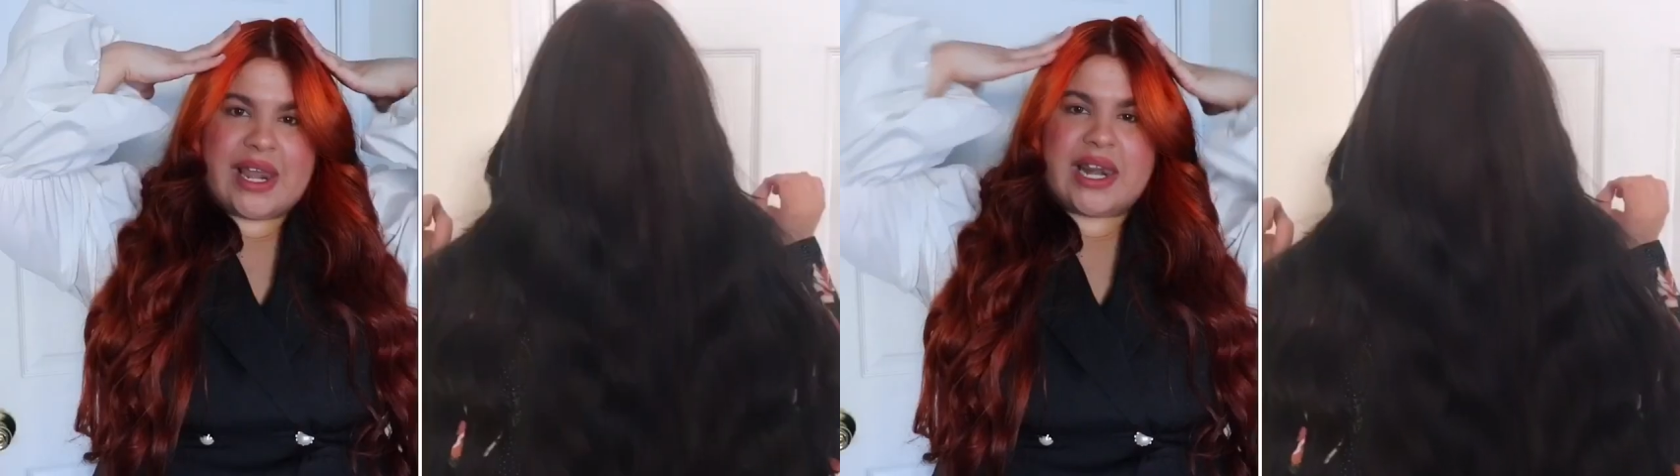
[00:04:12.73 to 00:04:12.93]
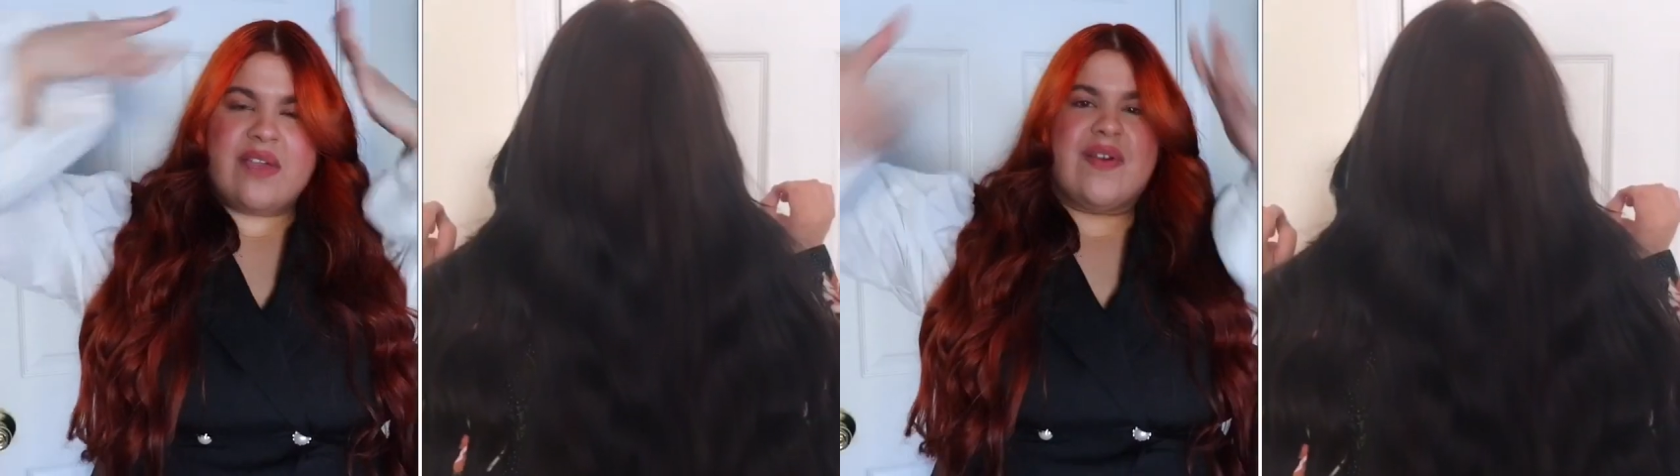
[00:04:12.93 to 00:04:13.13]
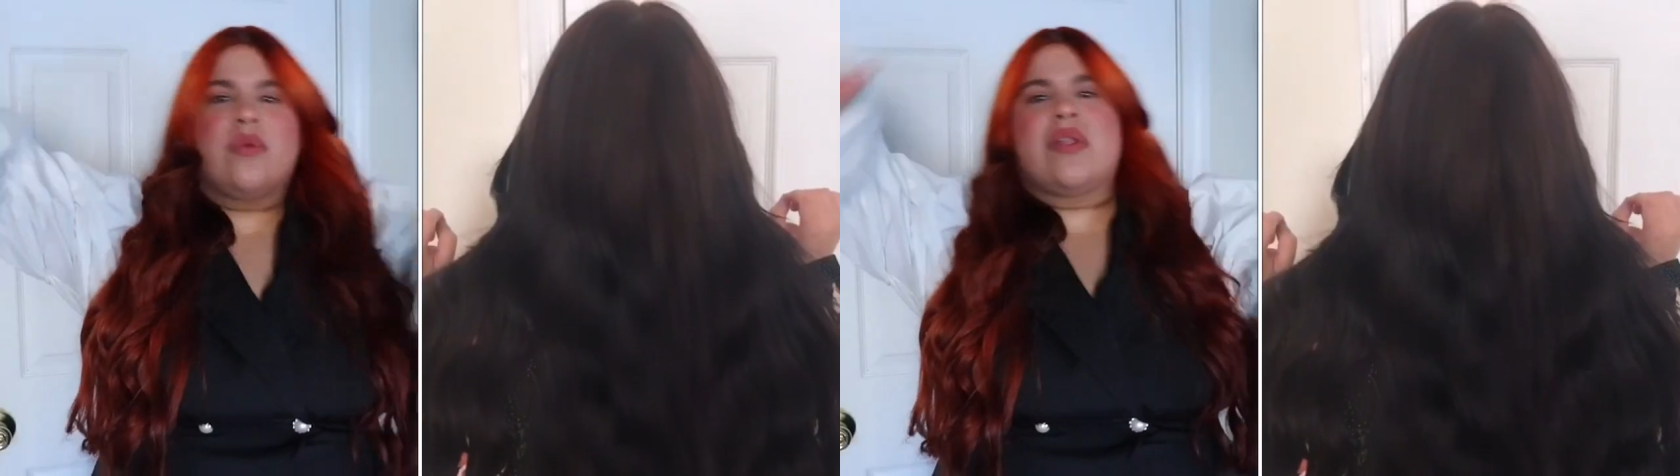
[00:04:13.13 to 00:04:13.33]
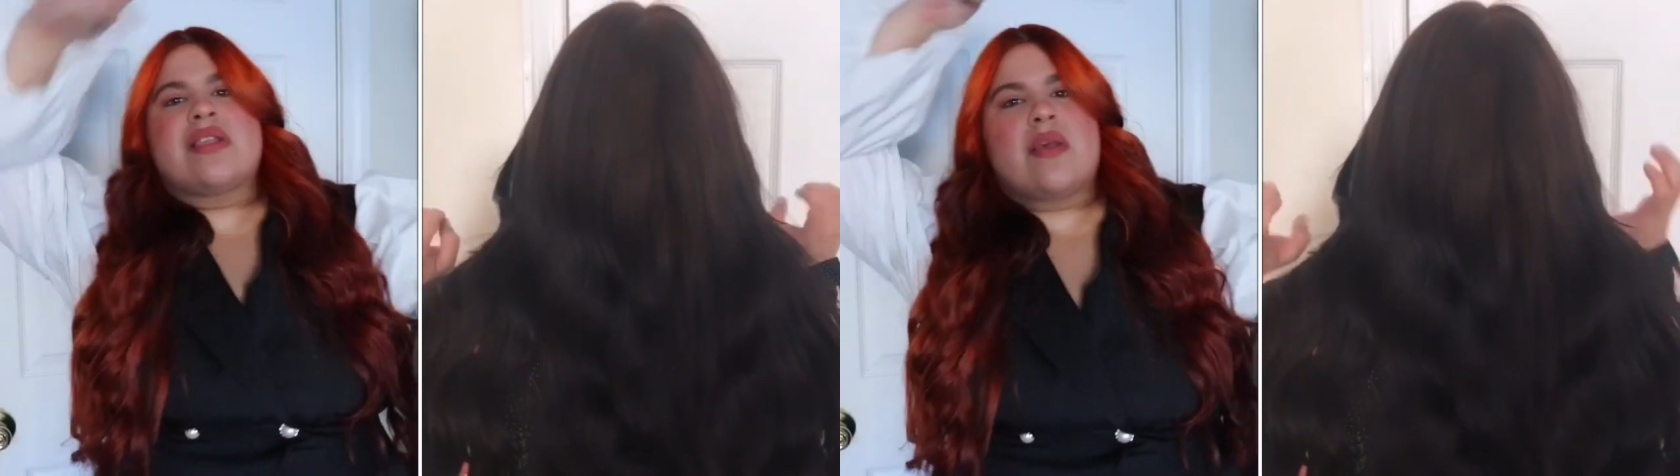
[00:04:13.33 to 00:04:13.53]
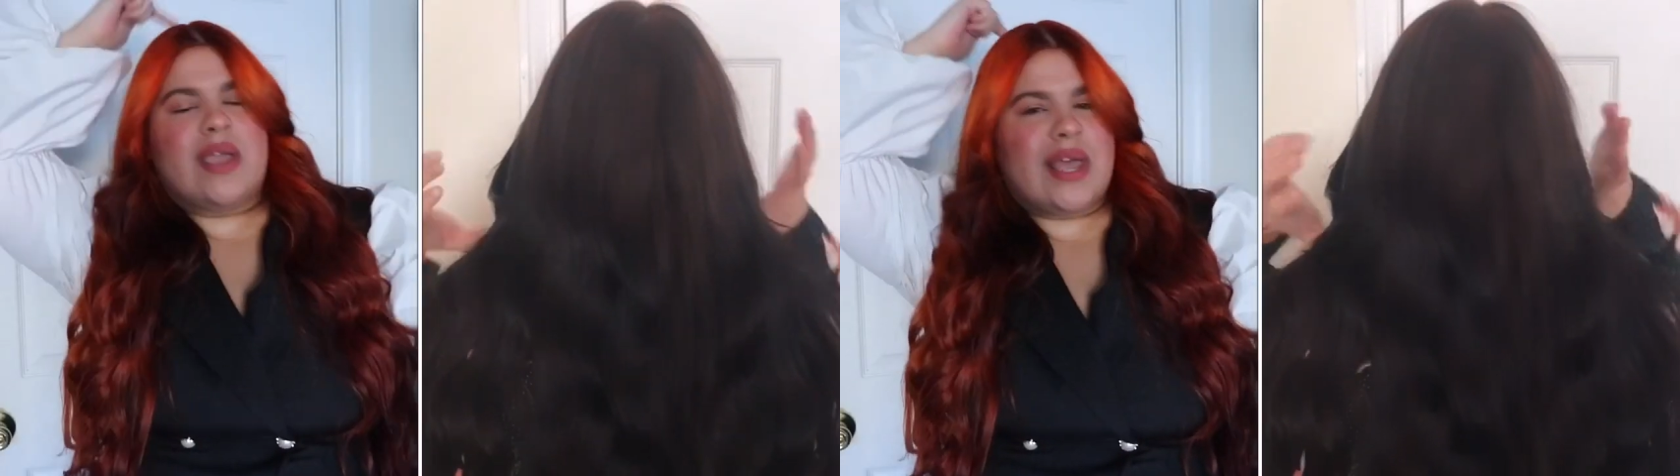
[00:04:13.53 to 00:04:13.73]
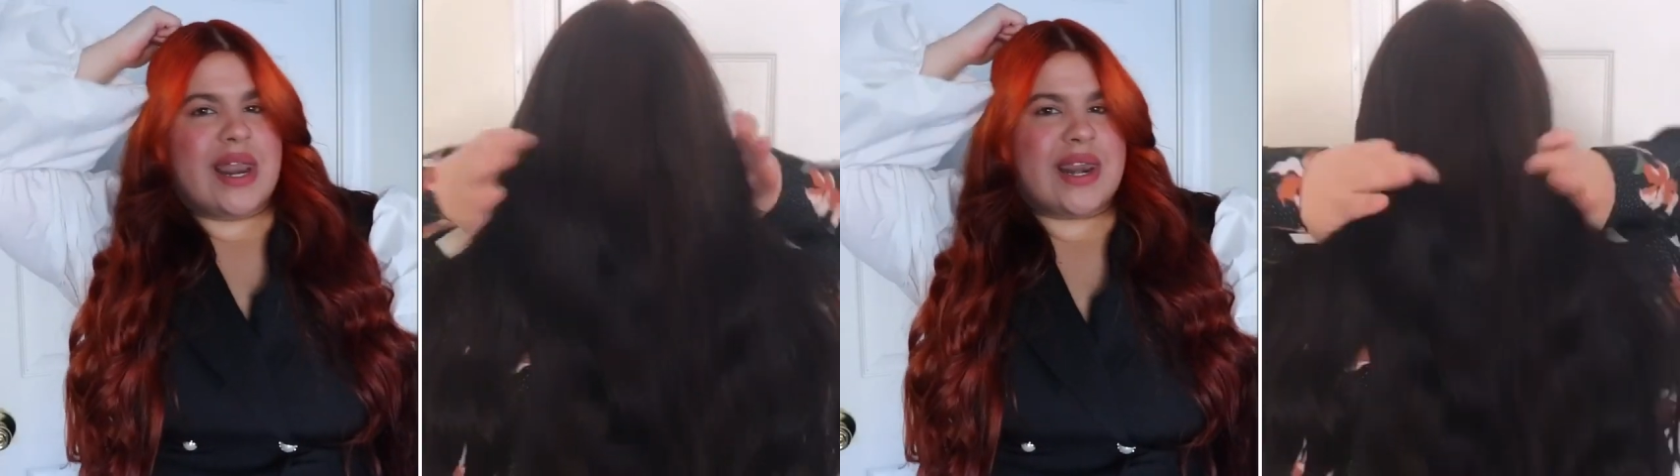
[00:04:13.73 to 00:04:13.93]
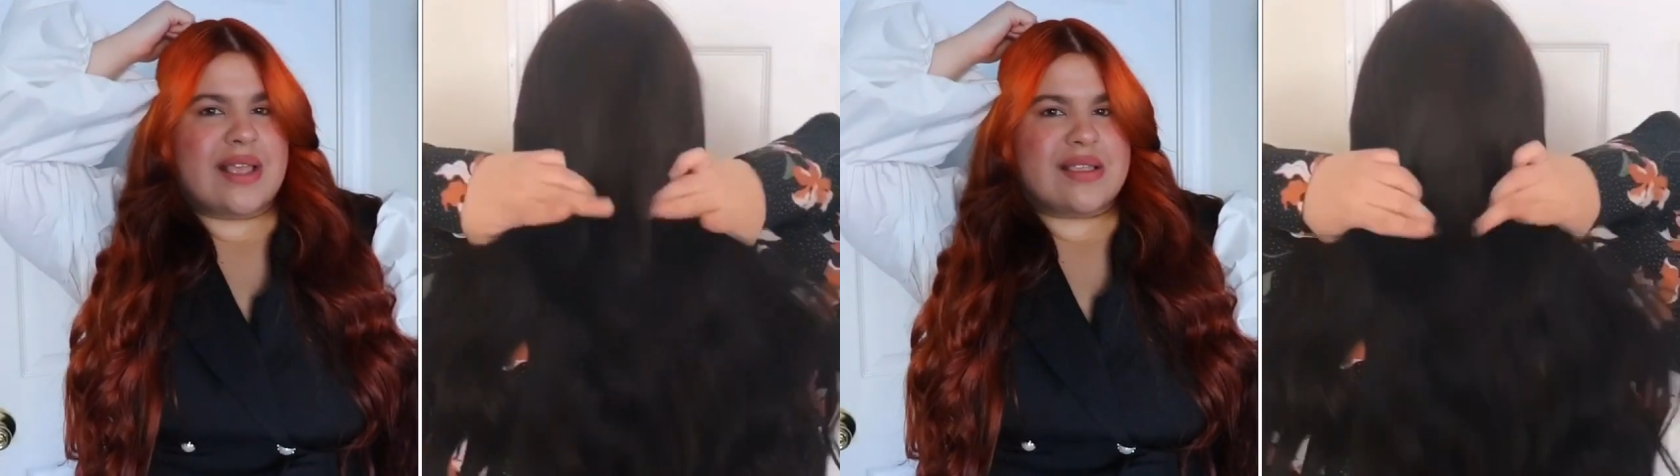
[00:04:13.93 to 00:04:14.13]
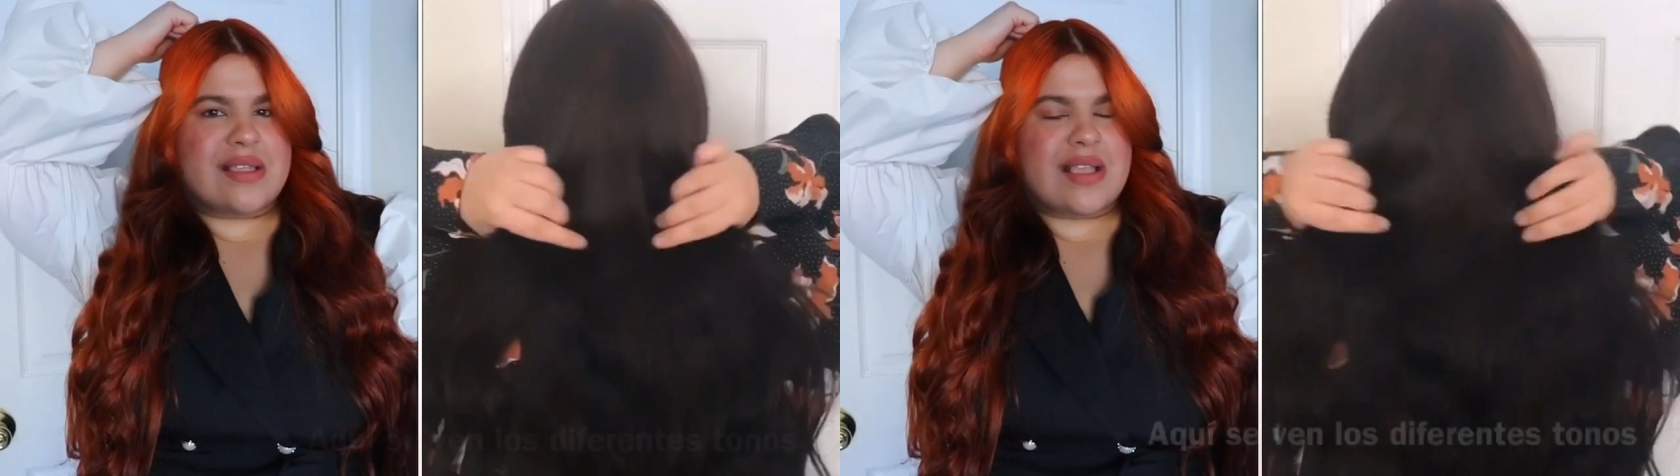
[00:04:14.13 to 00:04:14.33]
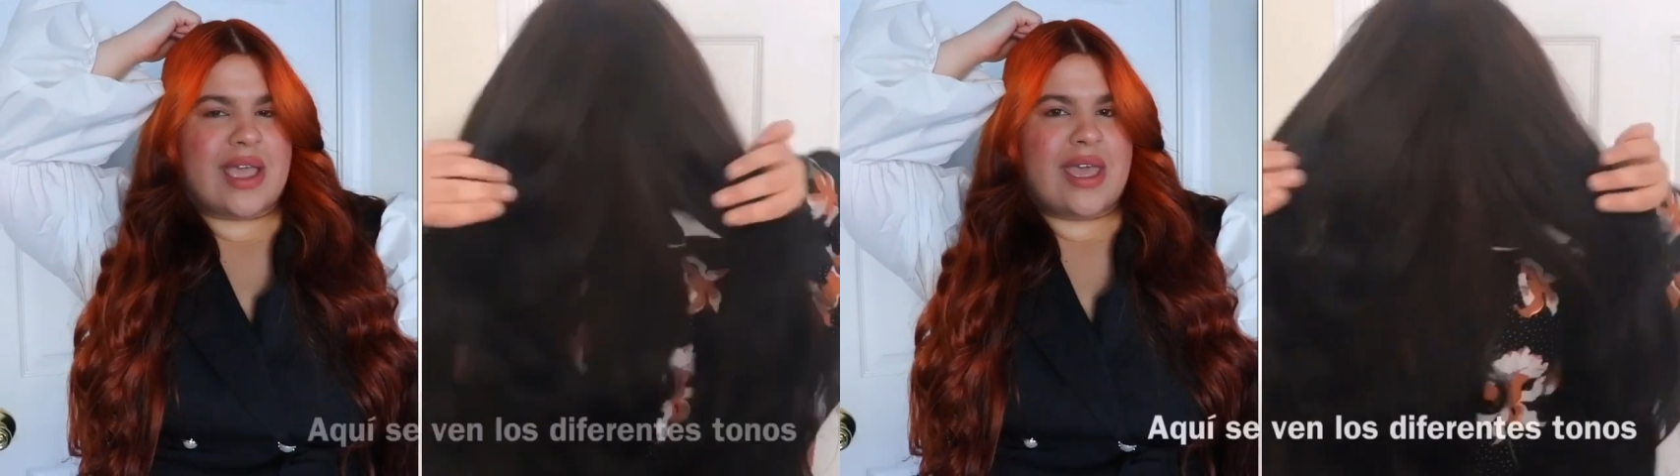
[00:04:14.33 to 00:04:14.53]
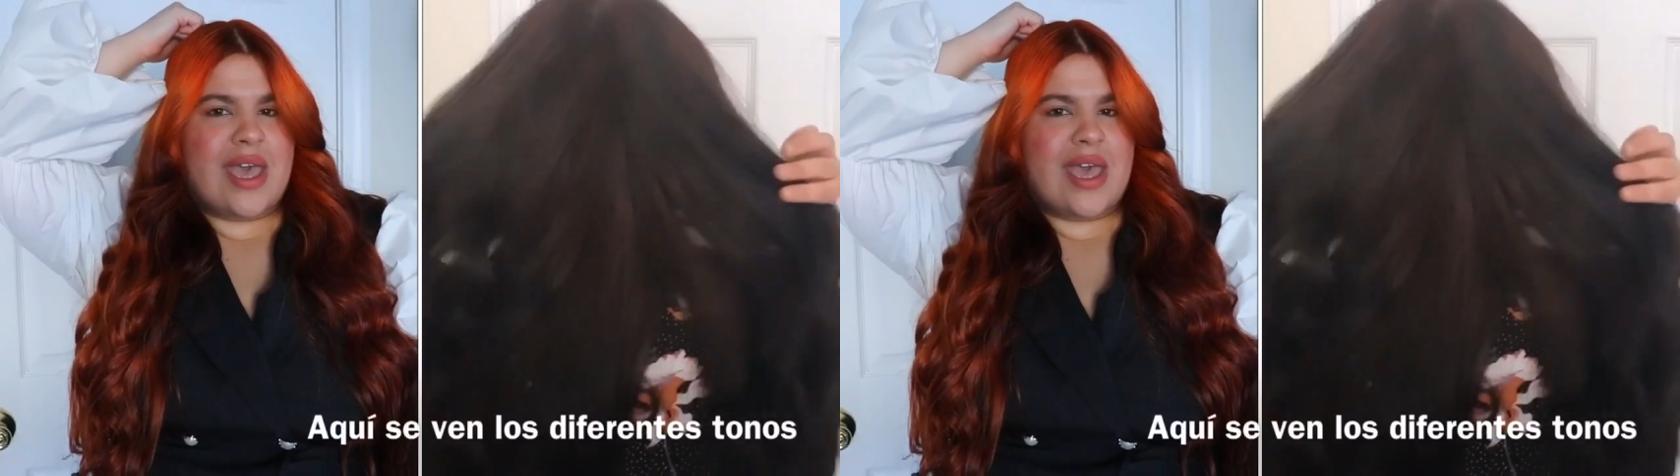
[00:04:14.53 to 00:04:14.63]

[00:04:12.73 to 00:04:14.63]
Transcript: de arriba y ustedes saben que las raíces se,